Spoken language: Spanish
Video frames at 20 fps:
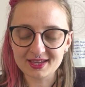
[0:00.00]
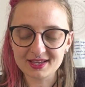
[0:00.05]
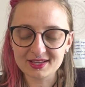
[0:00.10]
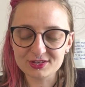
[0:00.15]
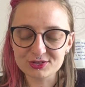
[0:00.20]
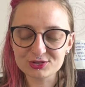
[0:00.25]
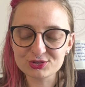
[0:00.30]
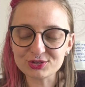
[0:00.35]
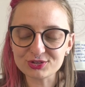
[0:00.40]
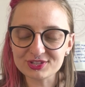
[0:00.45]

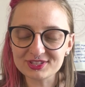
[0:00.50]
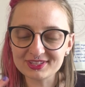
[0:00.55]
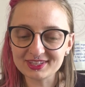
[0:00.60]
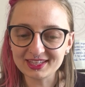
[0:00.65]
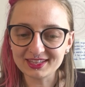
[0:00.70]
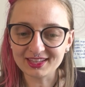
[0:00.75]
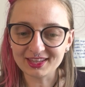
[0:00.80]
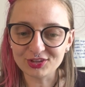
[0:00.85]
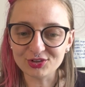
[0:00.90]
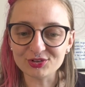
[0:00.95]

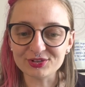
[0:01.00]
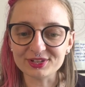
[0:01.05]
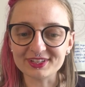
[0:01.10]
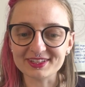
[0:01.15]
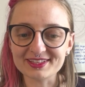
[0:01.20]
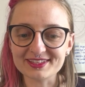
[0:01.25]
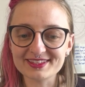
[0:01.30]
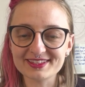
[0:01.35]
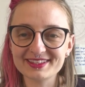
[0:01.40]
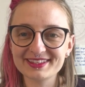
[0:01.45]

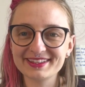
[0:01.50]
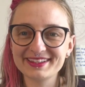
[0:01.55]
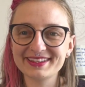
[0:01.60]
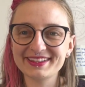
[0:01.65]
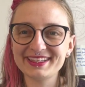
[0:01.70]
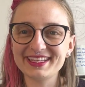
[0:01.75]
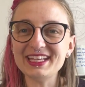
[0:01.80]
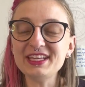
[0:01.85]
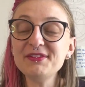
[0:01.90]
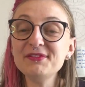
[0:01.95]
sostenedores,
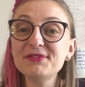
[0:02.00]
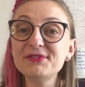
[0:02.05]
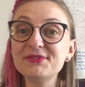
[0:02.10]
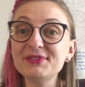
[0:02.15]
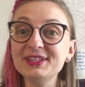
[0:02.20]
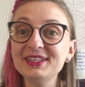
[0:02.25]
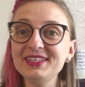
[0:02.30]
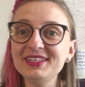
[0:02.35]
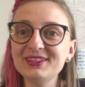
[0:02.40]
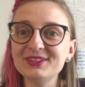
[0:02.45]

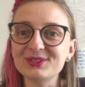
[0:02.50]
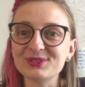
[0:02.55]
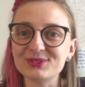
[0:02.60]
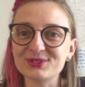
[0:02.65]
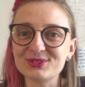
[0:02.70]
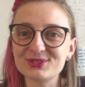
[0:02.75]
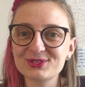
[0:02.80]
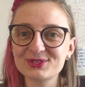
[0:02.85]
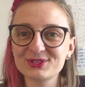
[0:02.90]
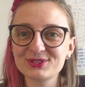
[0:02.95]

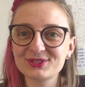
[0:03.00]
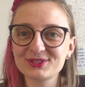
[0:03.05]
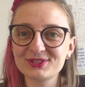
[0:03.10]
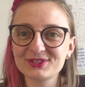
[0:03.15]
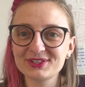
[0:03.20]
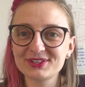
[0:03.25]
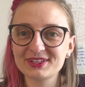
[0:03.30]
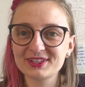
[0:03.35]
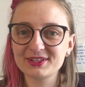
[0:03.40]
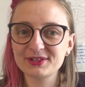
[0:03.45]
infinitos,
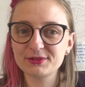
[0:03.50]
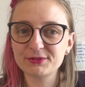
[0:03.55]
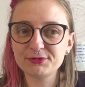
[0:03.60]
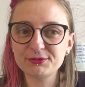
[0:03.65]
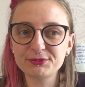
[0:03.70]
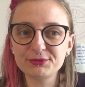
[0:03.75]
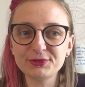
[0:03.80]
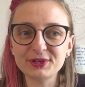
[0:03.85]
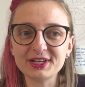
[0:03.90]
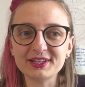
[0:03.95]

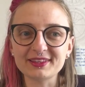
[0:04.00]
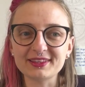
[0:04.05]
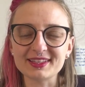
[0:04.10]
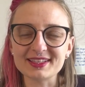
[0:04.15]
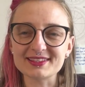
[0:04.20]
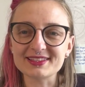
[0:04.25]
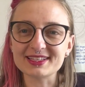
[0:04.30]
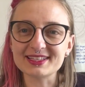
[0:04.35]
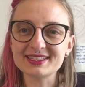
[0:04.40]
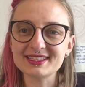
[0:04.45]

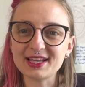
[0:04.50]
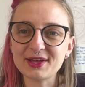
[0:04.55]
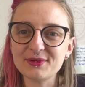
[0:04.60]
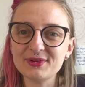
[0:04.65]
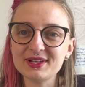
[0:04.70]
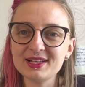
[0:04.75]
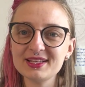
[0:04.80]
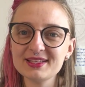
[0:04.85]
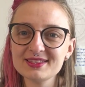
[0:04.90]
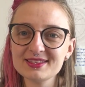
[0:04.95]
fuertes,
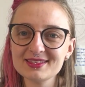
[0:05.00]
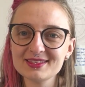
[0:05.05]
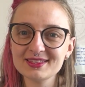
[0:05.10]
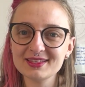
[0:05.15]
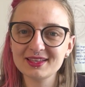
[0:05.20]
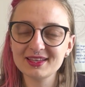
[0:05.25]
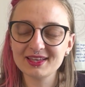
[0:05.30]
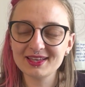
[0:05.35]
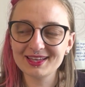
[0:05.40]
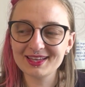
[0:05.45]
estables,
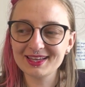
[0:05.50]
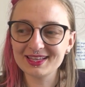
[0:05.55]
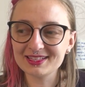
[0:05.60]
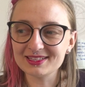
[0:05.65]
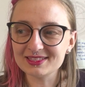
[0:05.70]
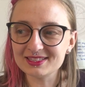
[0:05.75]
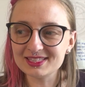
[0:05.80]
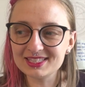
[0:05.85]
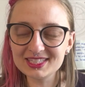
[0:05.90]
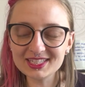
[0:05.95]

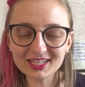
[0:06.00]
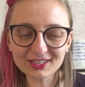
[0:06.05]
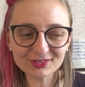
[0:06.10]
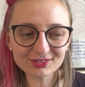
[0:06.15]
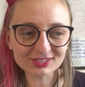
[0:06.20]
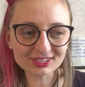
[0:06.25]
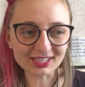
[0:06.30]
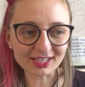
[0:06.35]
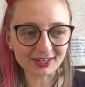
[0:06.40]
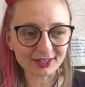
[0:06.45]

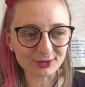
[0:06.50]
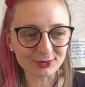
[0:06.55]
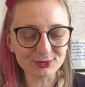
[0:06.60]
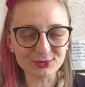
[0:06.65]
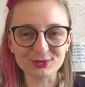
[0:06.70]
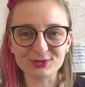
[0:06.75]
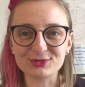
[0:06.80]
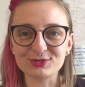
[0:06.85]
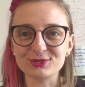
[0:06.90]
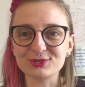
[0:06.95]
llenos de
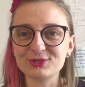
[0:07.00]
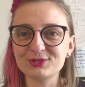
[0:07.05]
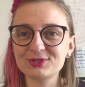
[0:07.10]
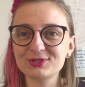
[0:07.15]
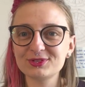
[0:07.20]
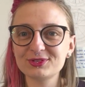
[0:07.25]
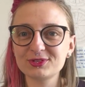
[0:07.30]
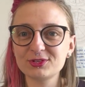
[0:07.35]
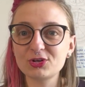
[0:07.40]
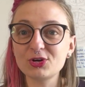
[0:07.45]
recursos,
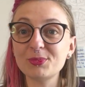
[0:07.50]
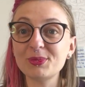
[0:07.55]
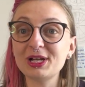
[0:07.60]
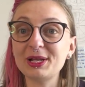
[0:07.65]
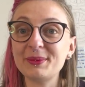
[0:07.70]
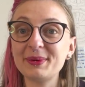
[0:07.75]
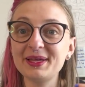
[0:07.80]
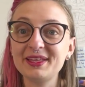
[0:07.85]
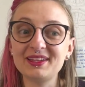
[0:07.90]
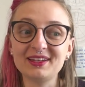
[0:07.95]
como la
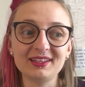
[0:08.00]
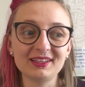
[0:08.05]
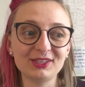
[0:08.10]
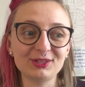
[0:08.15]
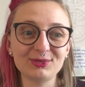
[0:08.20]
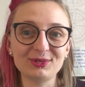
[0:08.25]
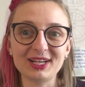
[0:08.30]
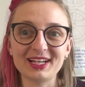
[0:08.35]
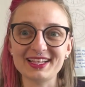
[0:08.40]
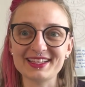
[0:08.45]
madre
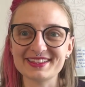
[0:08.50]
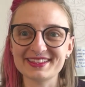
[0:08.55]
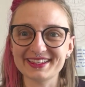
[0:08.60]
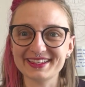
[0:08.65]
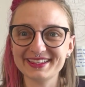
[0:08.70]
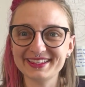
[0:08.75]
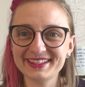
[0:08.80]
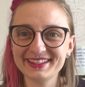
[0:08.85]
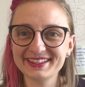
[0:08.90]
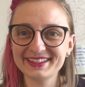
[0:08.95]

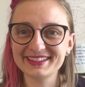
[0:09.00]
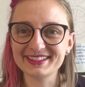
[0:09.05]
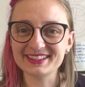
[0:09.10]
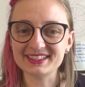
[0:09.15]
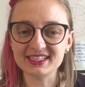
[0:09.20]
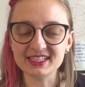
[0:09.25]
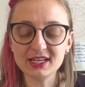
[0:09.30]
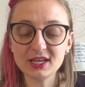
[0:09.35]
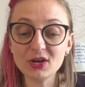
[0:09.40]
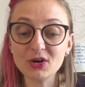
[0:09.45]
naturaleza,
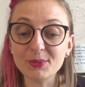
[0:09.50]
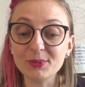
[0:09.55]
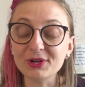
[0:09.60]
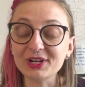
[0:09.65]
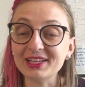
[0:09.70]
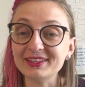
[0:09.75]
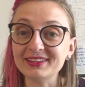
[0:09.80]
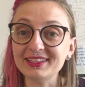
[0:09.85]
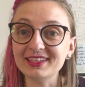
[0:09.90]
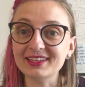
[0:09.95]
¿sí? como
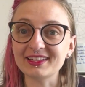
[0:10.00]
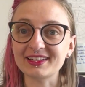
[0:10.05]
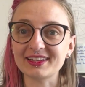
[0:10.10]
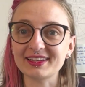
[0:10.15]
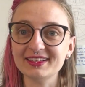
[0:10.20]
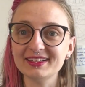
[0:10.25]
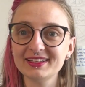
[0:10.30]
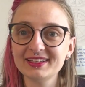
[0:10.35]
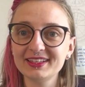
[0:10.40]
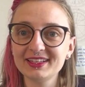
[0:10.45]
la
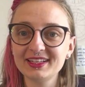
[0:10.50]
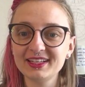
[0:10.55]
tierra.